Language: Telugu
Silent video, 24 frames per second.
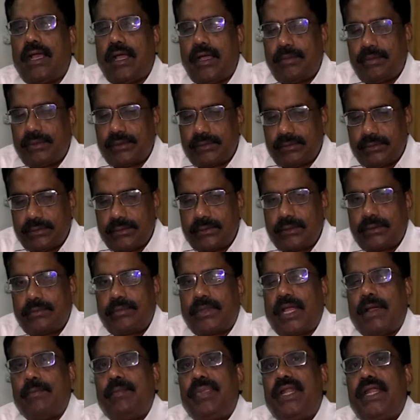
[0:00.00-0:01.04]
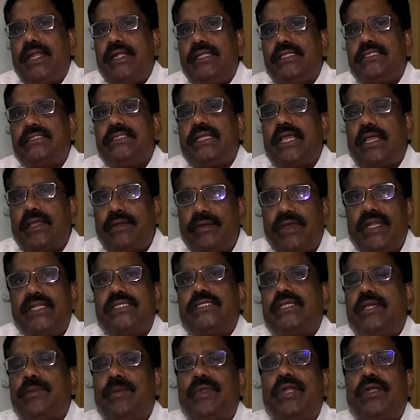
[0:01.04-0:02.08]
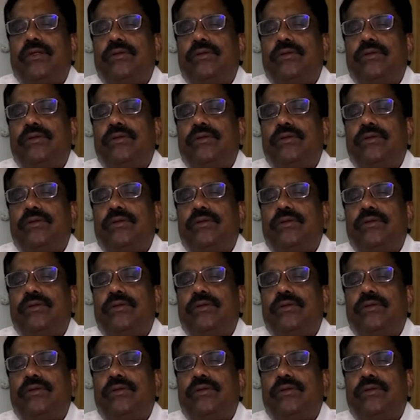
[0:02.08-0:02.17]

ఆ కంప్లైంట్ ఇచ్చి ఎంక్వైరీ చేయమని